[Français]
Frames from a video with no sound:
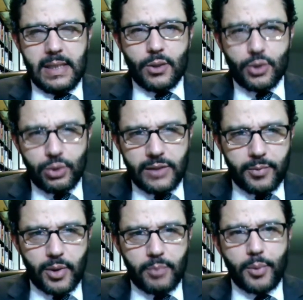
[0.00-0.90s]

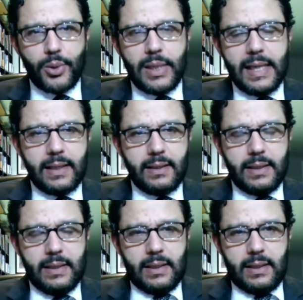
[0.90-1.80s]
soulèvements populaires
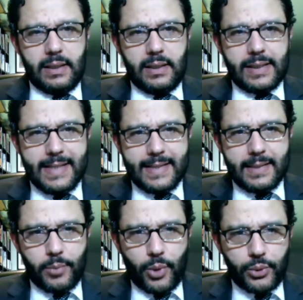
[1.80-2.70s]
qui
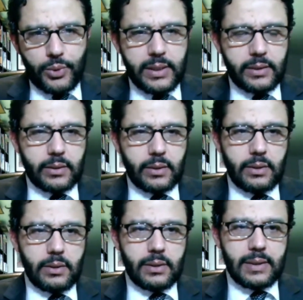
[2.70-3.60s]
s'est produite
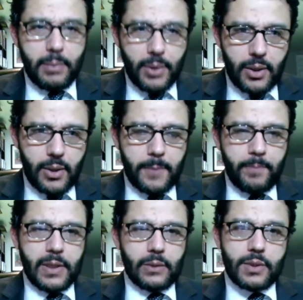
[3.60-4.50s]
d'abord
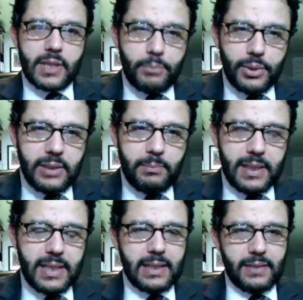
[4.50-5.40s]
dans un petit
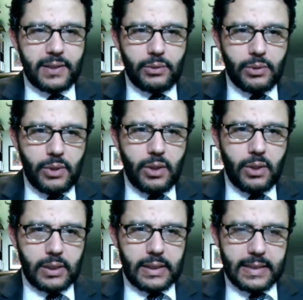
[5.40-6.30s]
pays d'Afrique du
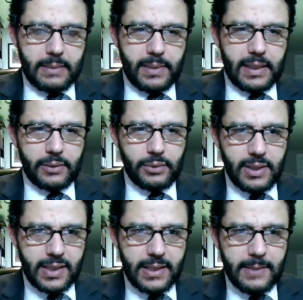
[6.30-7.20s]
Nord qui s'appelle la
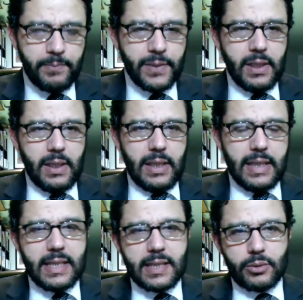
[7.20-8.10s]
Tunisie
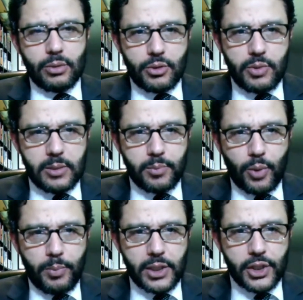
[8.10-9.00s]
et qui s'est ensuite
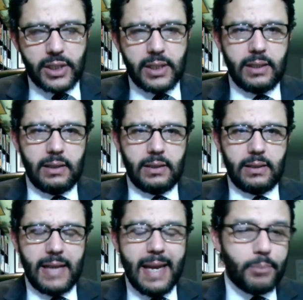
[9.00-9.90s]
propagée
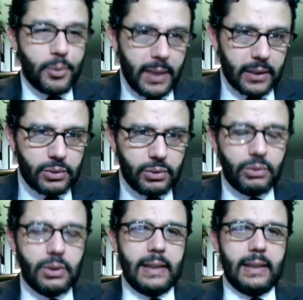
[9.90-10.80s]
un peu
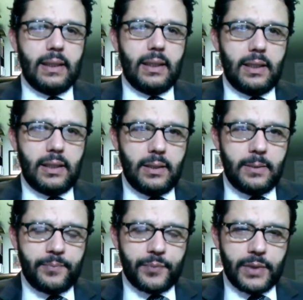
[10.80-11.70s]
partout en